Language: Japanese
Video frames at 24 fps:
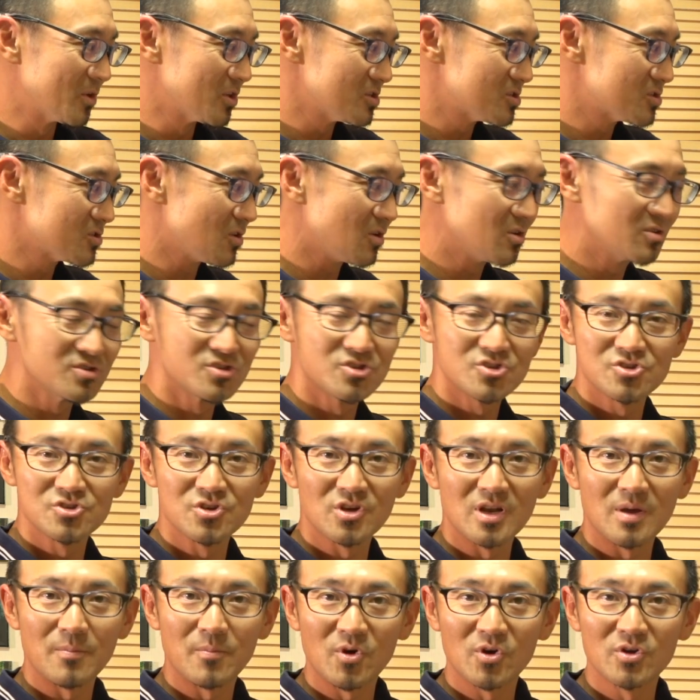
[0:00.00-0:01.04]
のすごく重
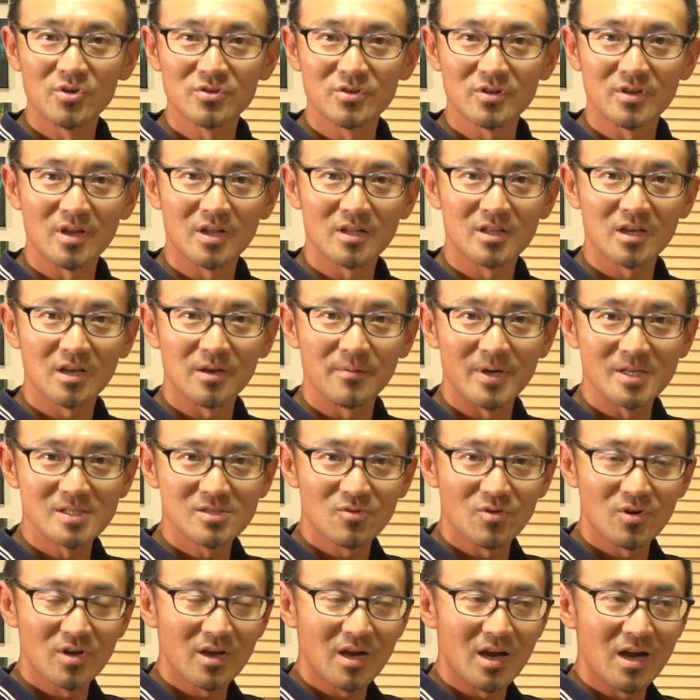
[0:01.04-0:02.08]
要なポイントになってきます。
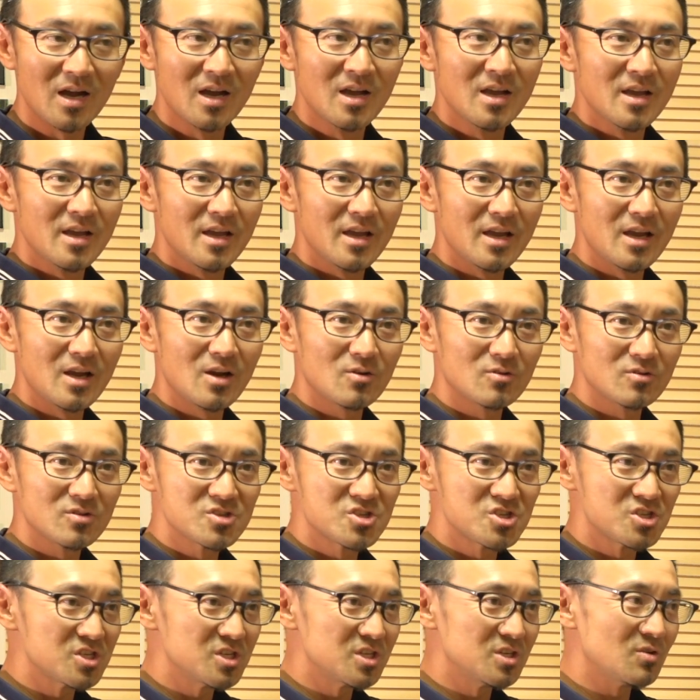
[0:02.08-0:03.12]
これが英語
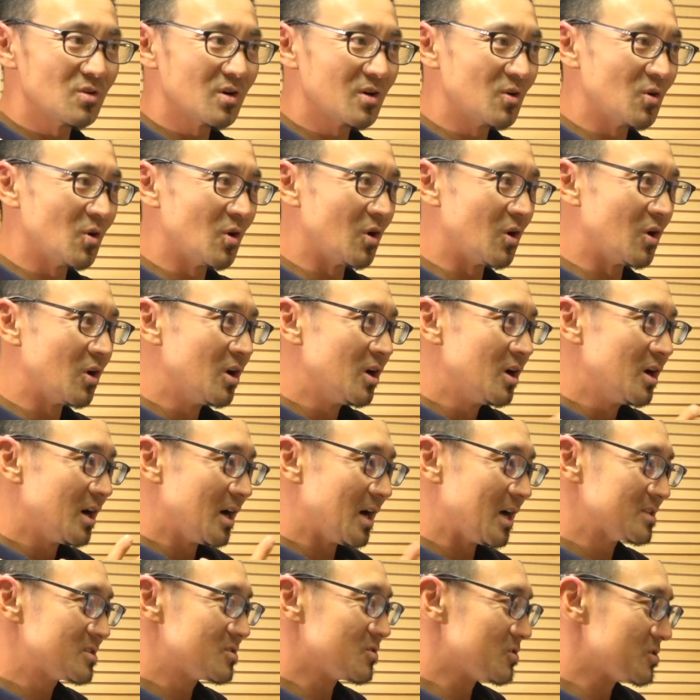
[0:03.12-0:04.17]
のーンをこう
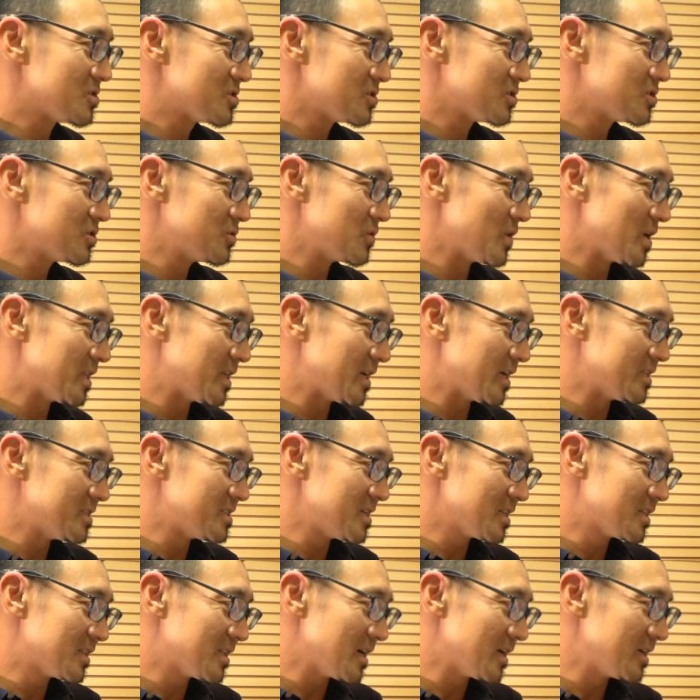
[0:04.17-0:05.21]
発音する上で
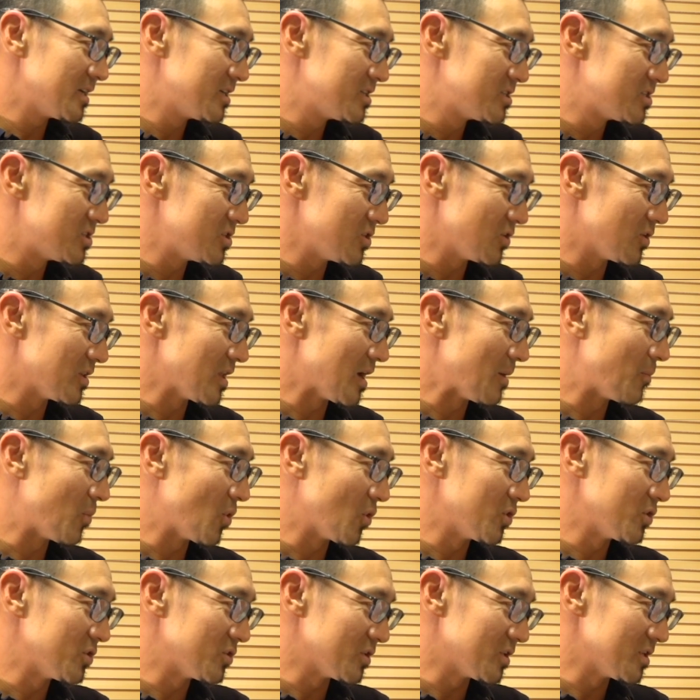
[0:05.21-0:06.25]
絶対に必要な
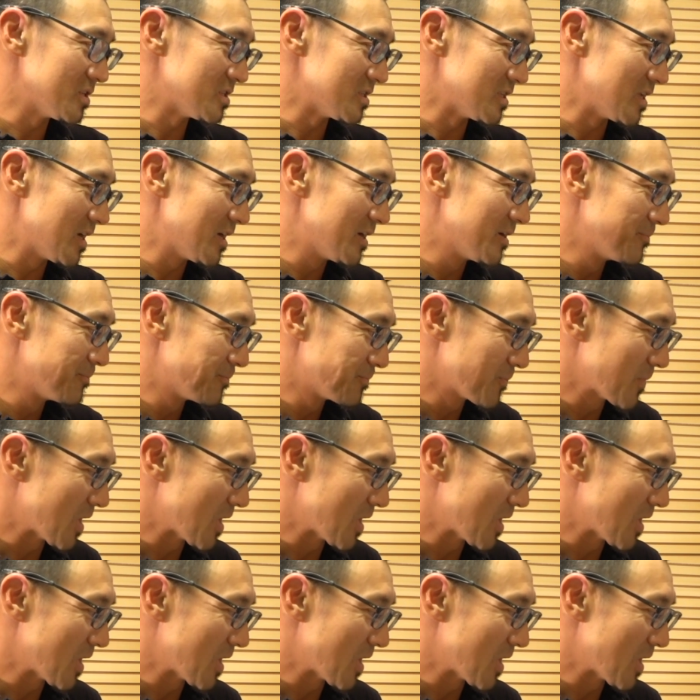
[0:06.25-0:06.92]
ポイントですね。